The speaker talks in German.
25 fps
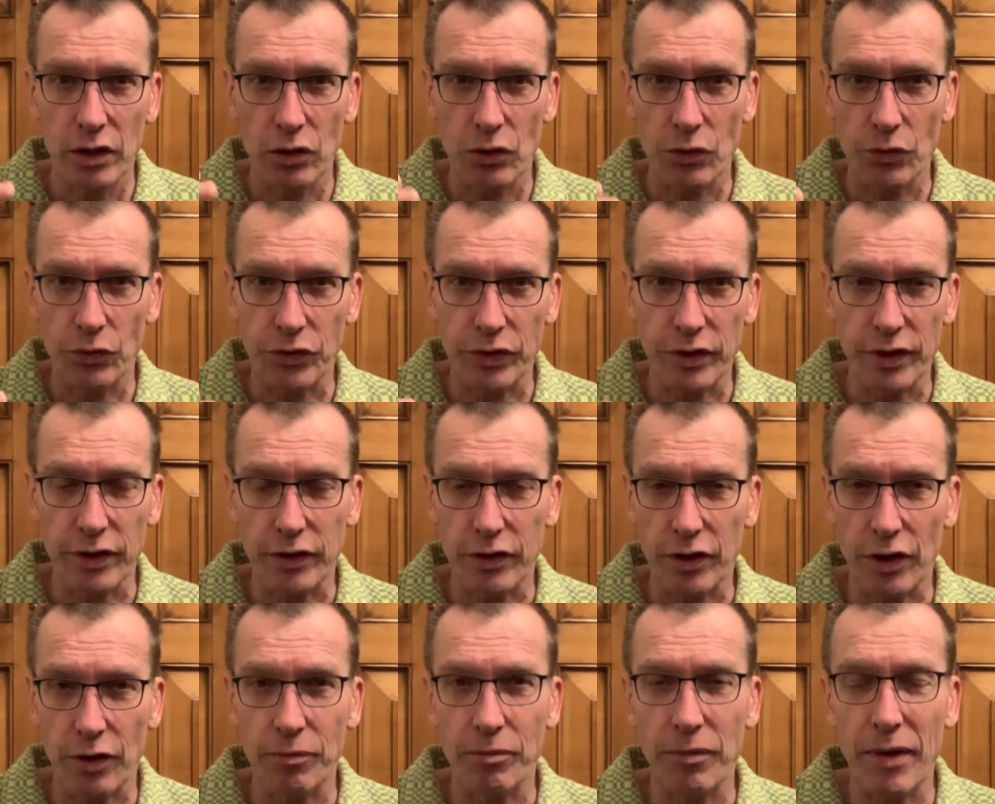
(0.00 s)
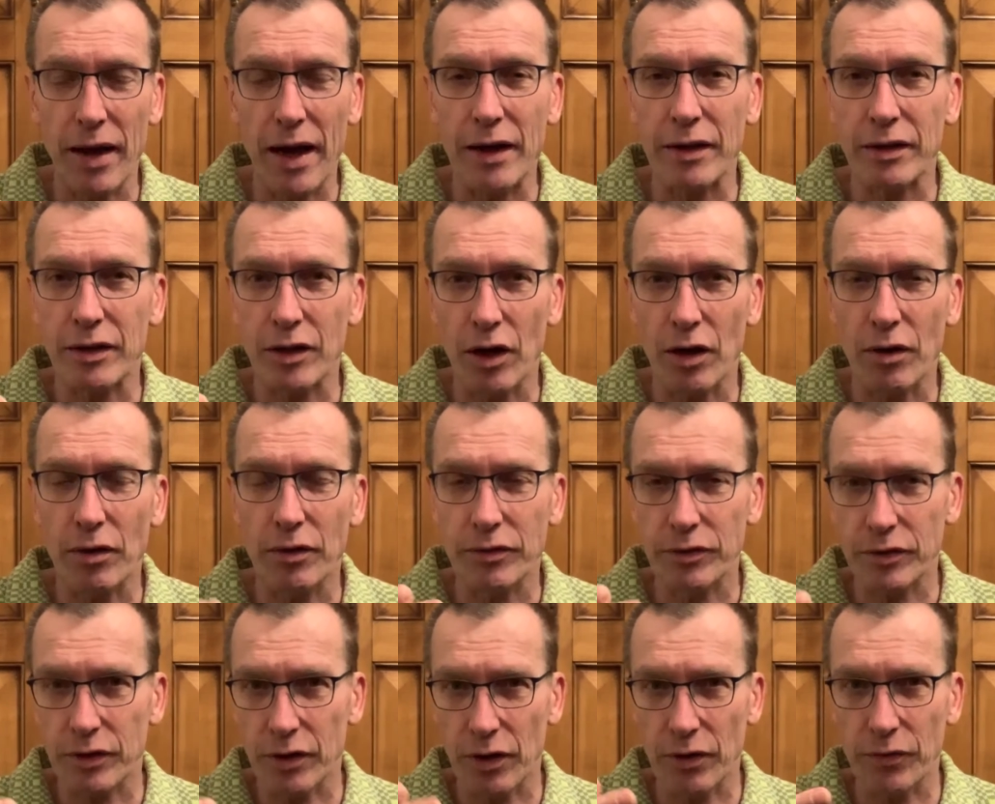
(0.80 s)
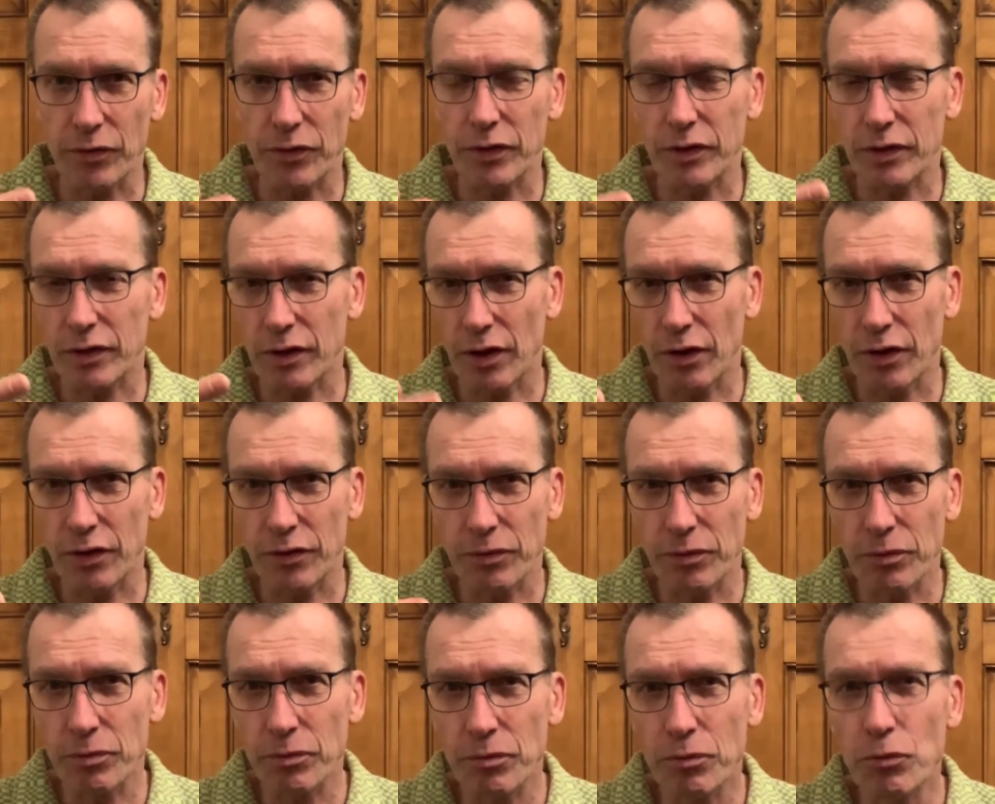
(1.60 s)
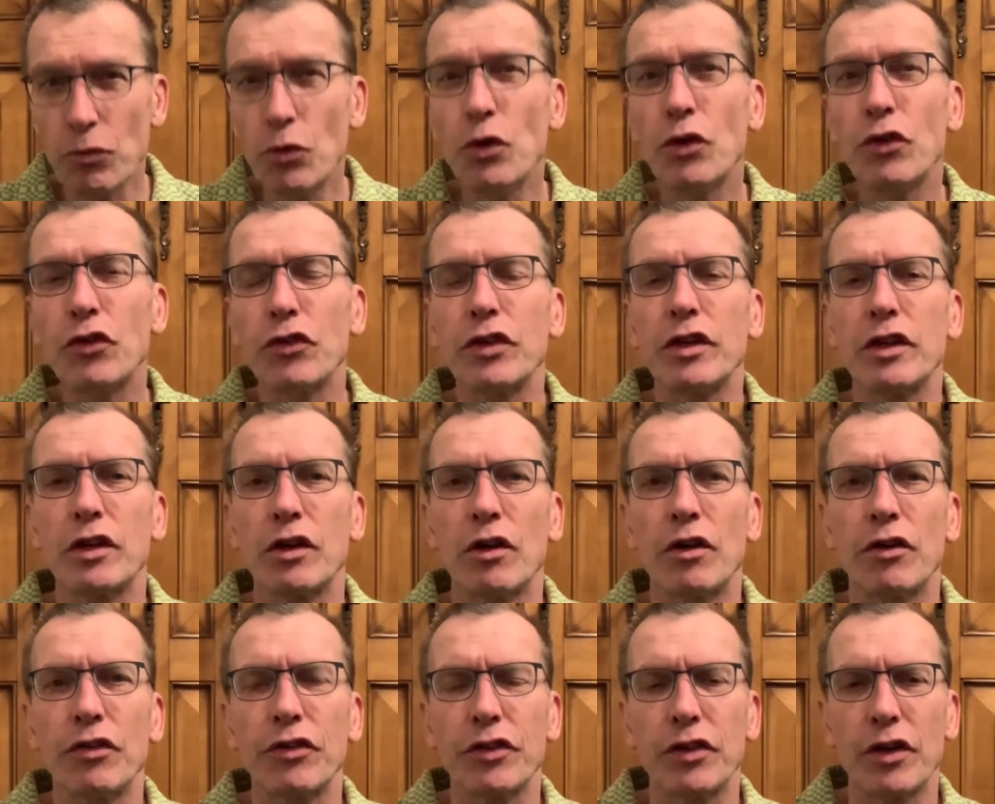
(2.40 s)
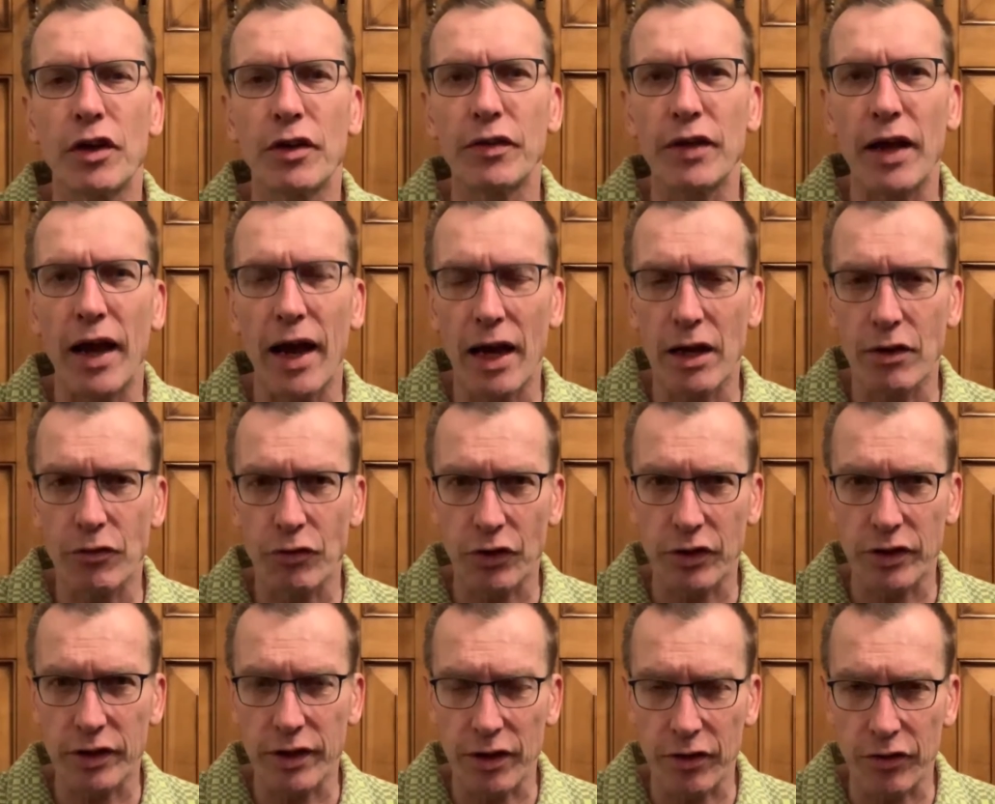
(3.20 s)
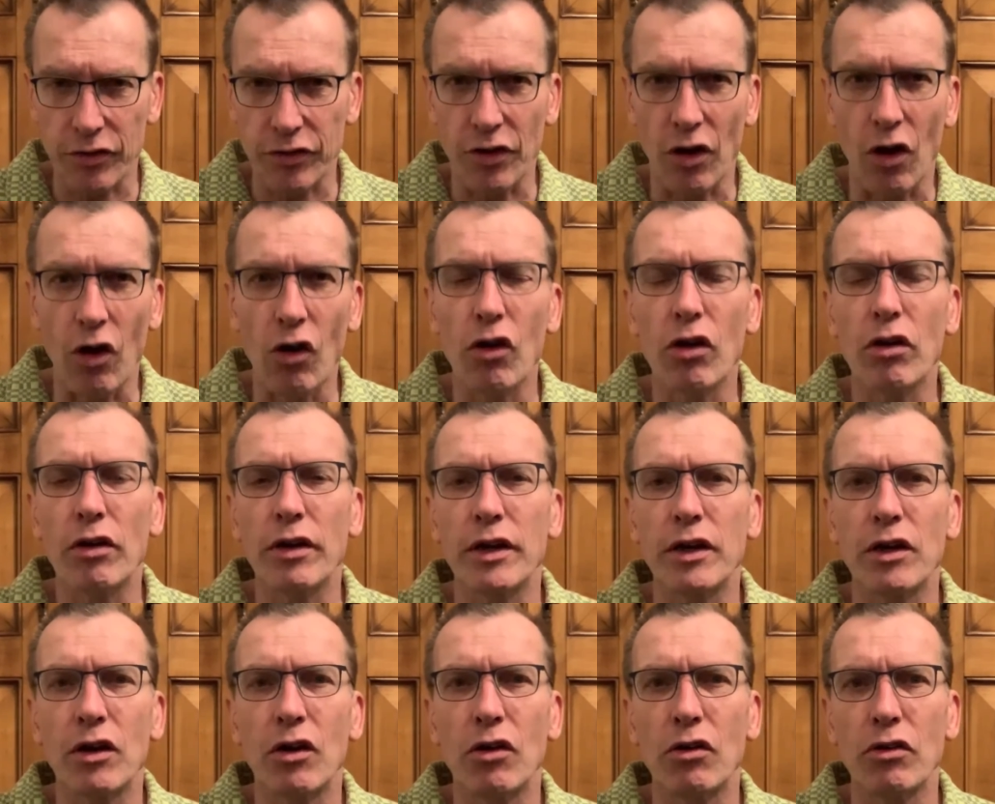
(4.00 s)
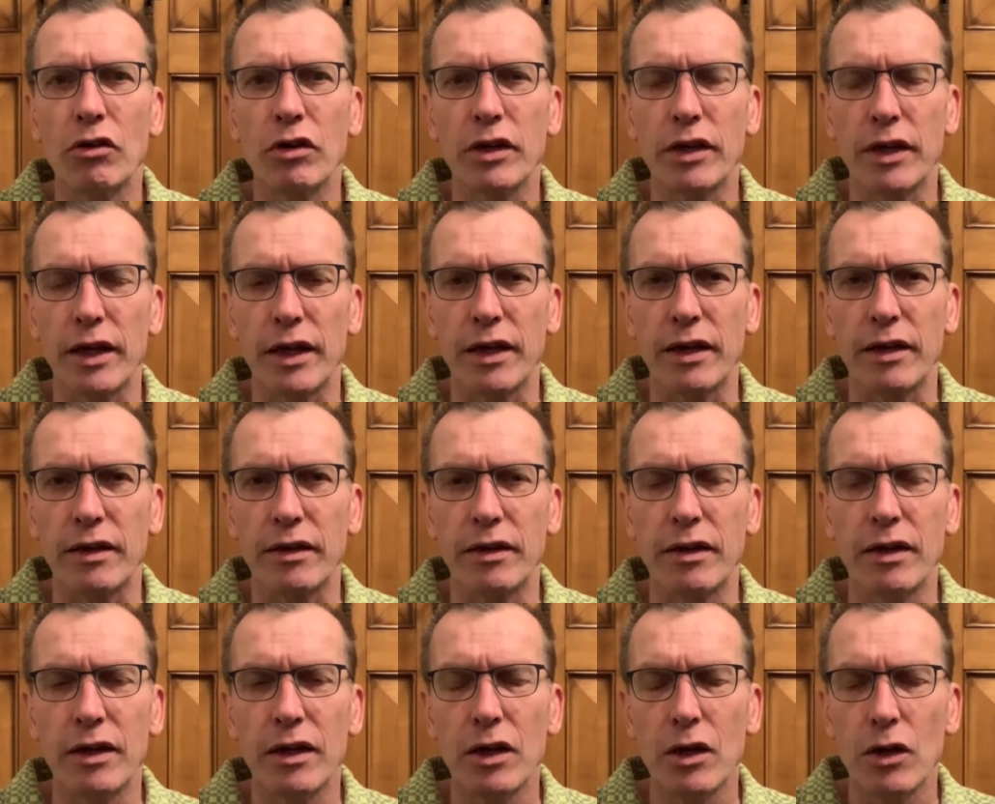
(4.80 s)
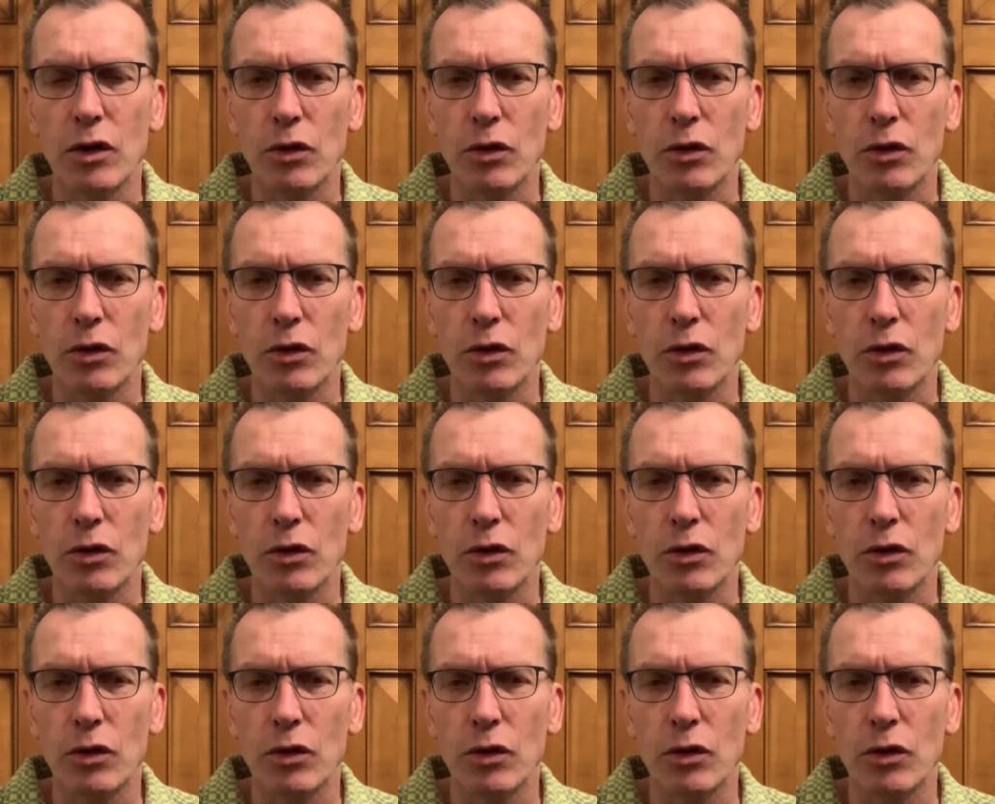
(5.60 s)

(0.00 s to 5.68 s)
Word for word: Und die, dann, dann, dann müsste das dann einfach der Sache nachgehen.